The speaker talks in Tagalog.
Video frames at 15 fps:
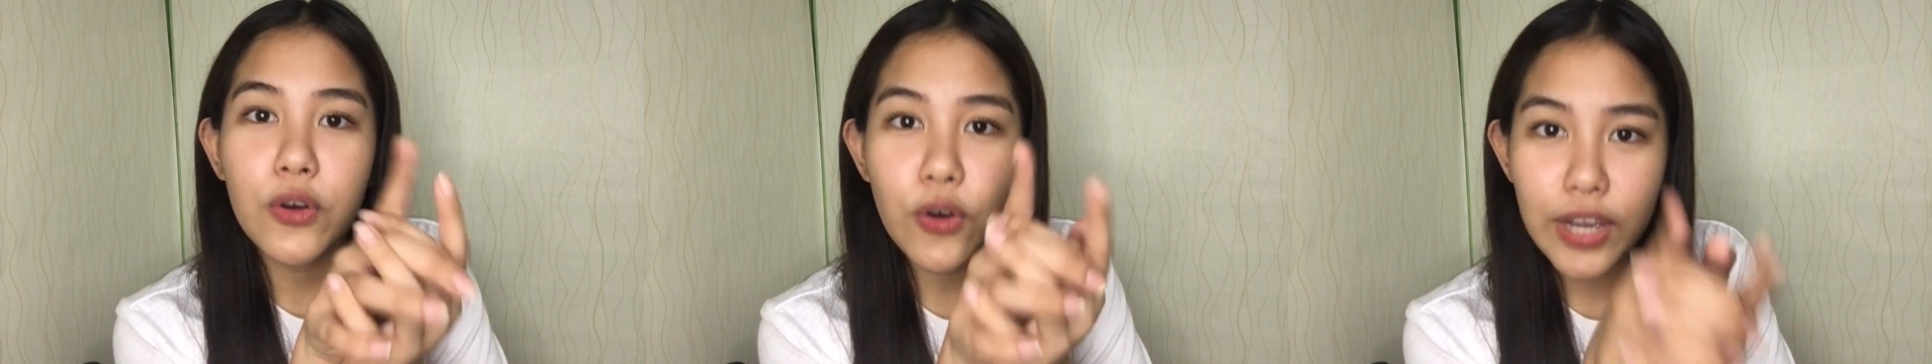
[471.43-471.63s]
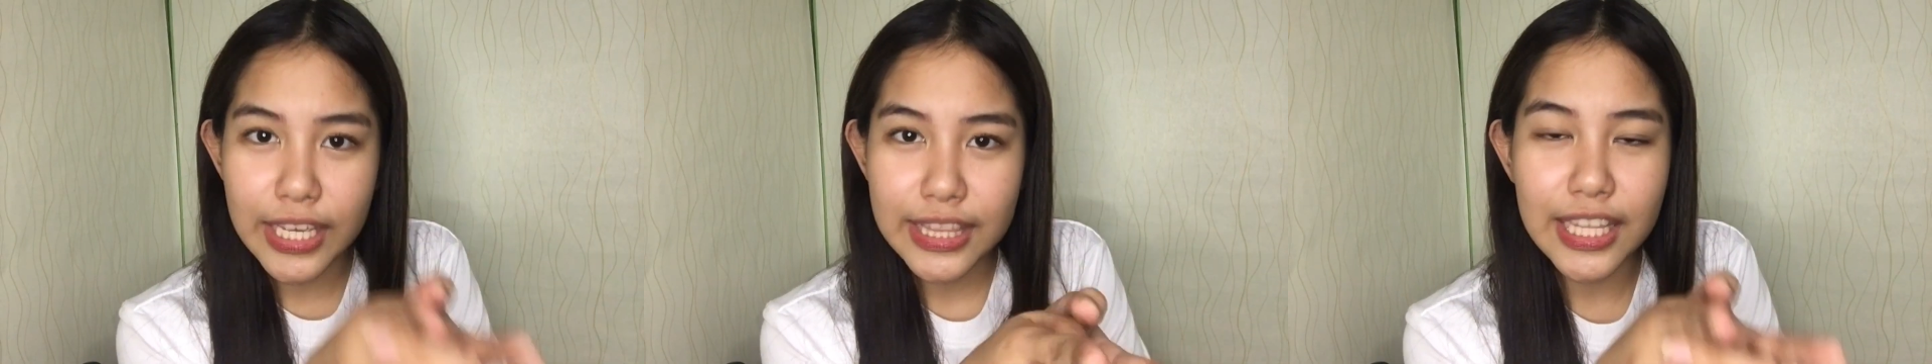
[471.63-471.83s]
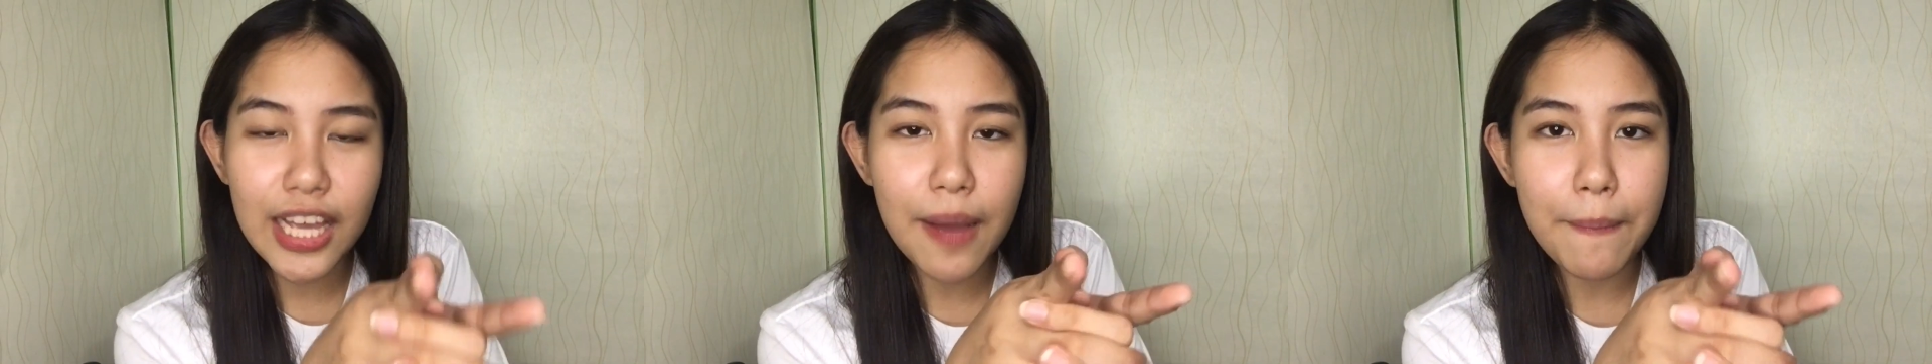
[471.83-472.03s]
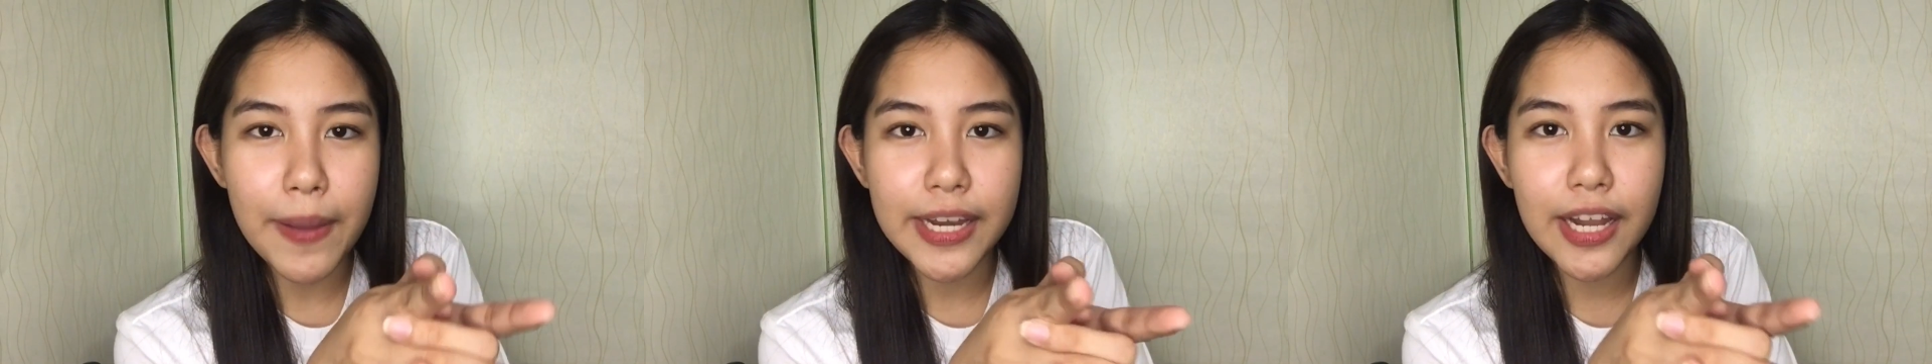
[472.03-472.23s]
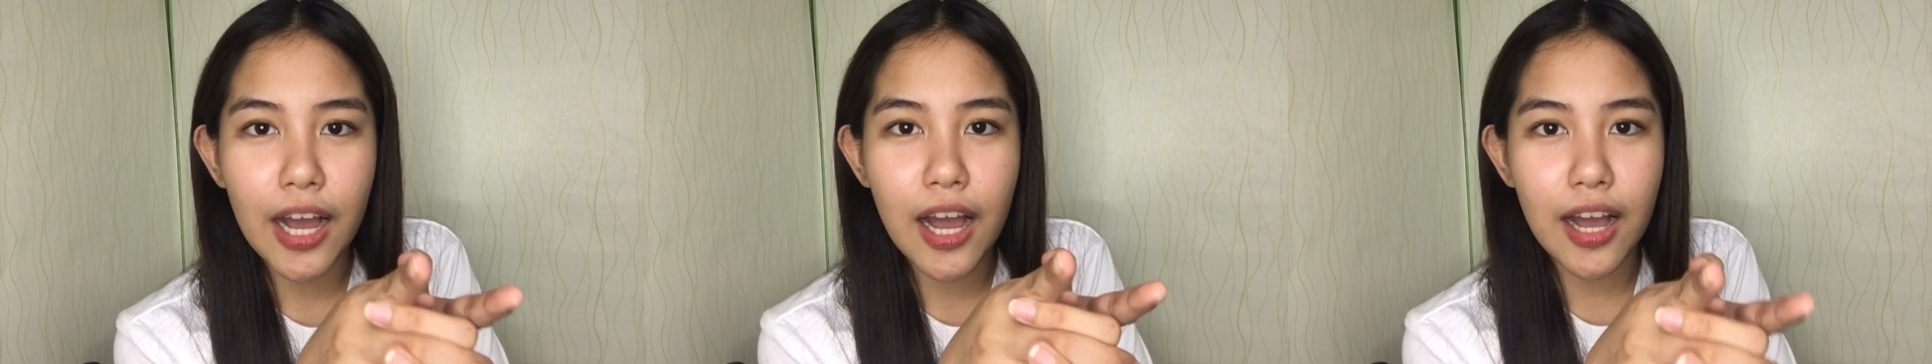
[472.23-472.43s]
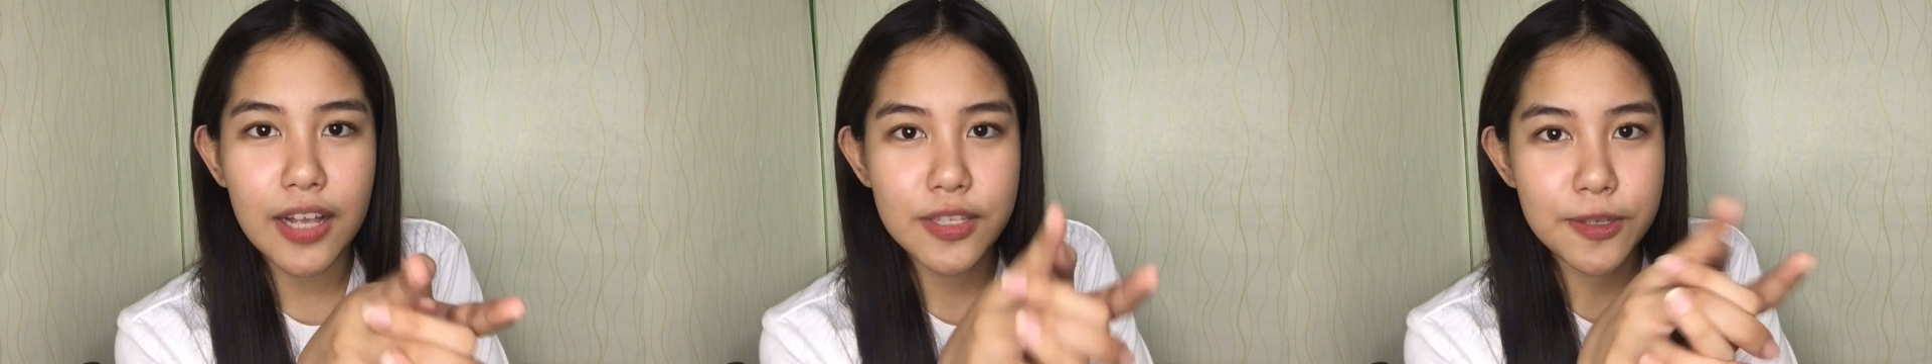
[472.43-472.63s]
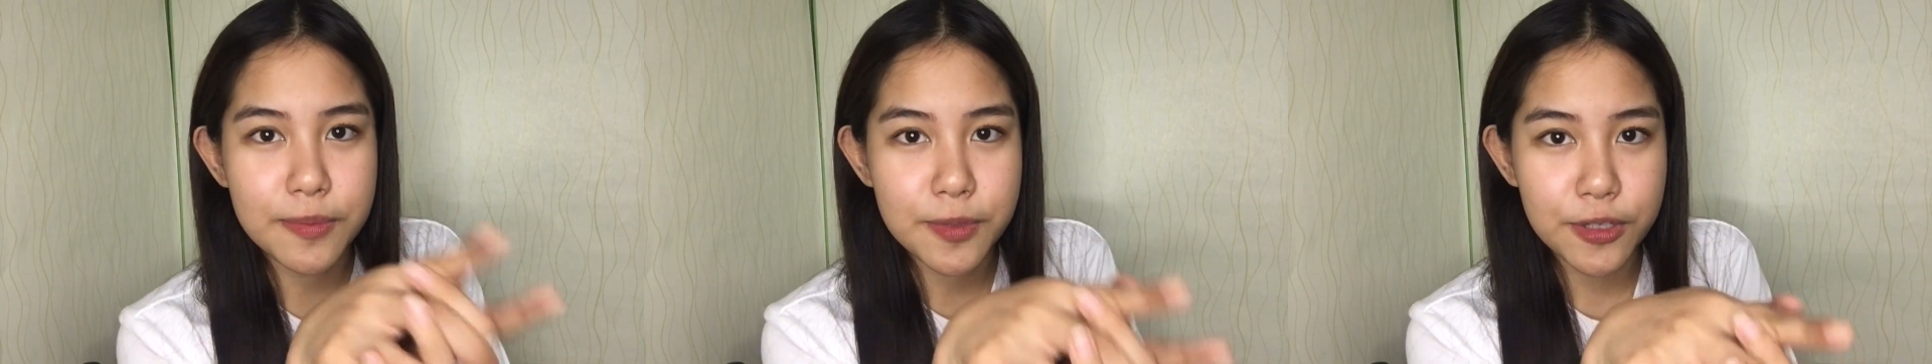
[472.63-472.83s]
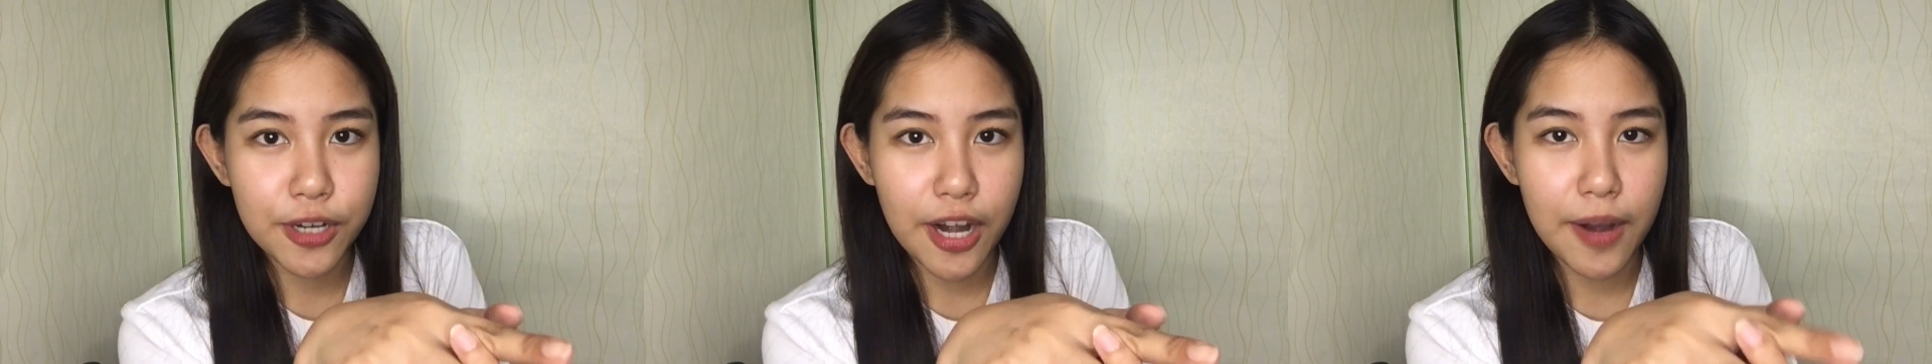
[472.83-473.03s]
Kung hindi ka pa
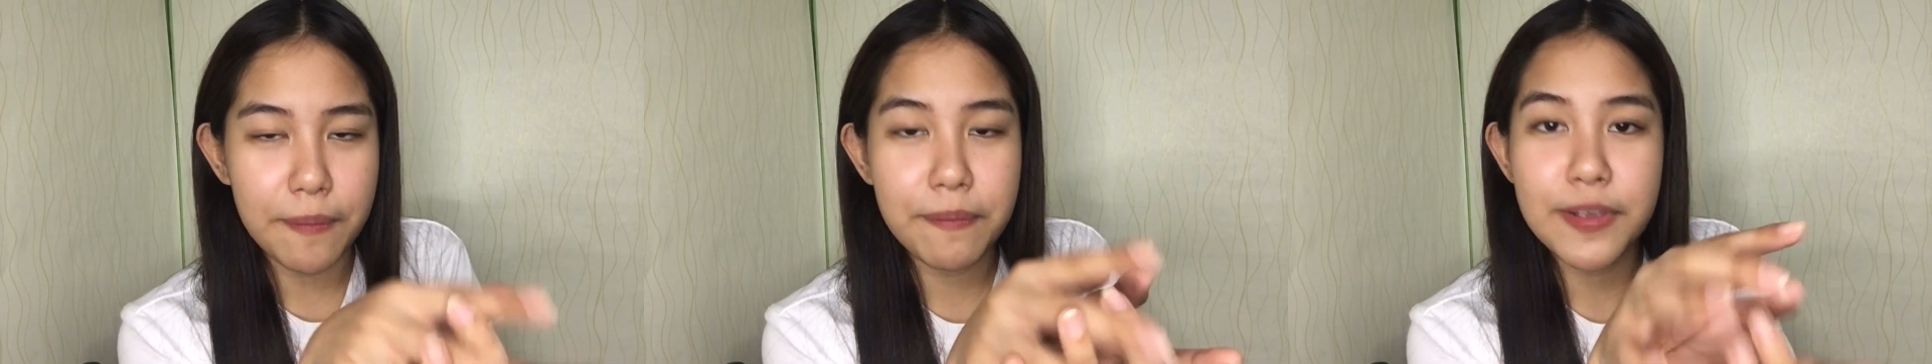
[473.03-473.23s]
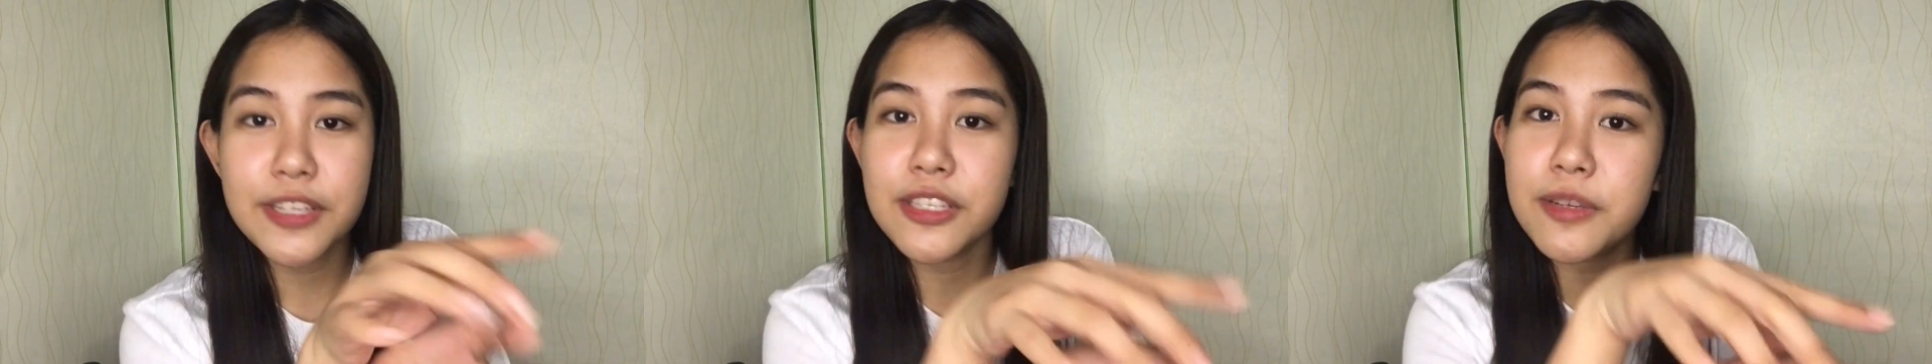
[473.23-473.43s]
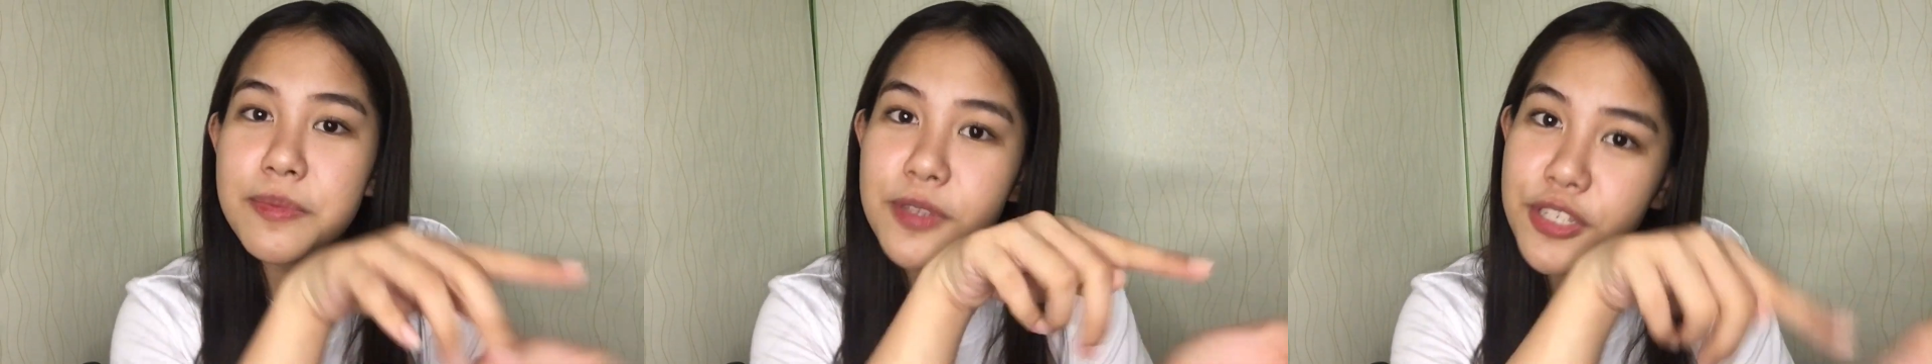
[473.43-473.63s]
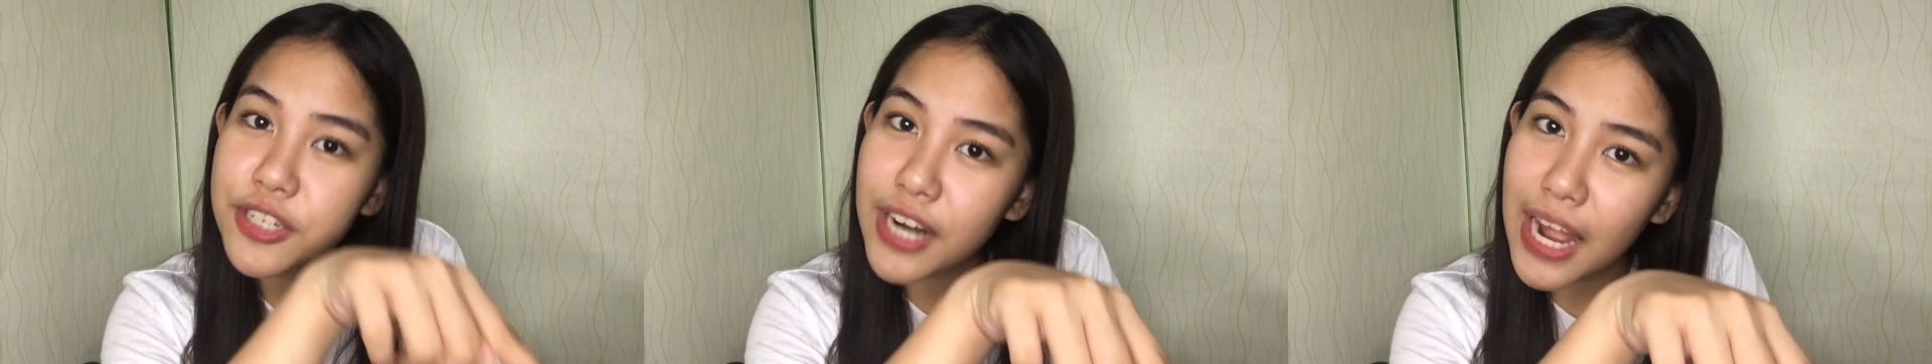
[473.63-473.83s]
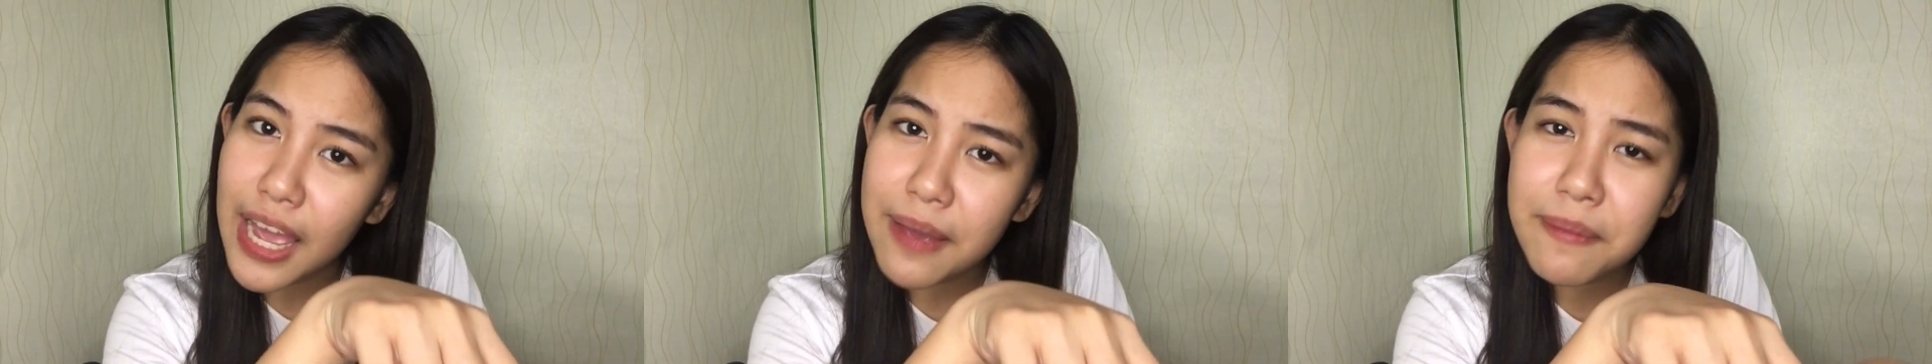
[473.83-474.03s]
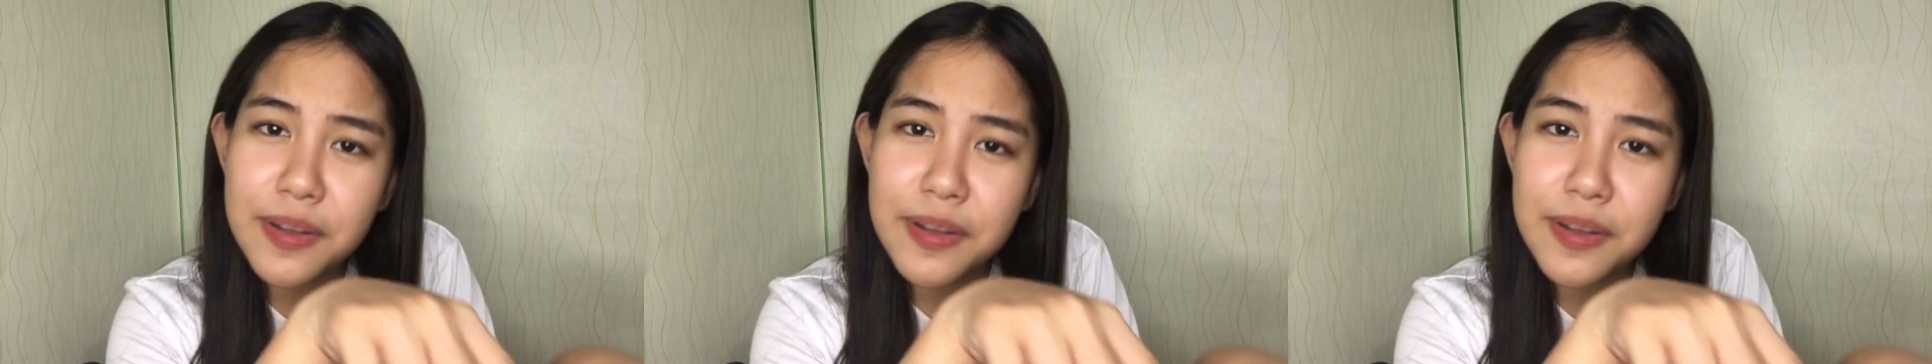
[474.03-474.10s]
nakaka-subscribe, please subscribe.